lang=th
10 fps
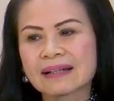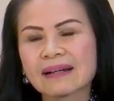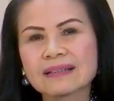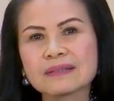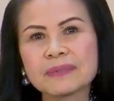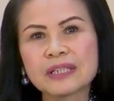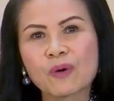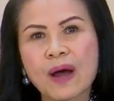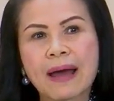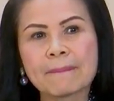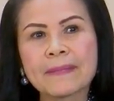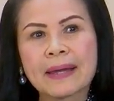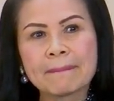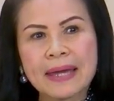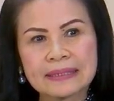ก็คือมีความ
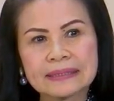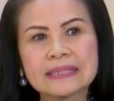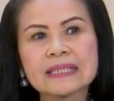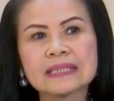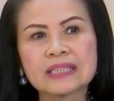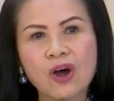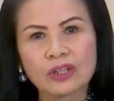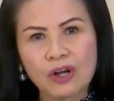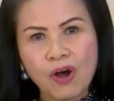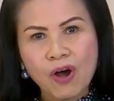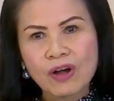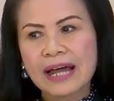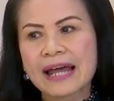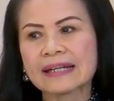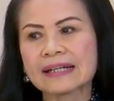แมทชิ่งสอดคล้อง
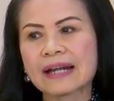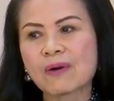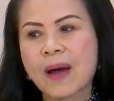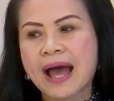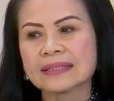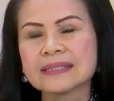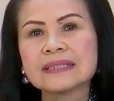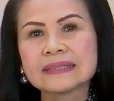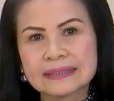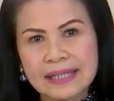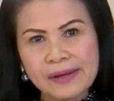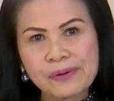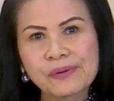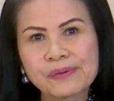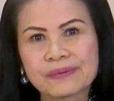กันระหว่างเซล
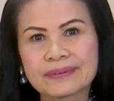ล์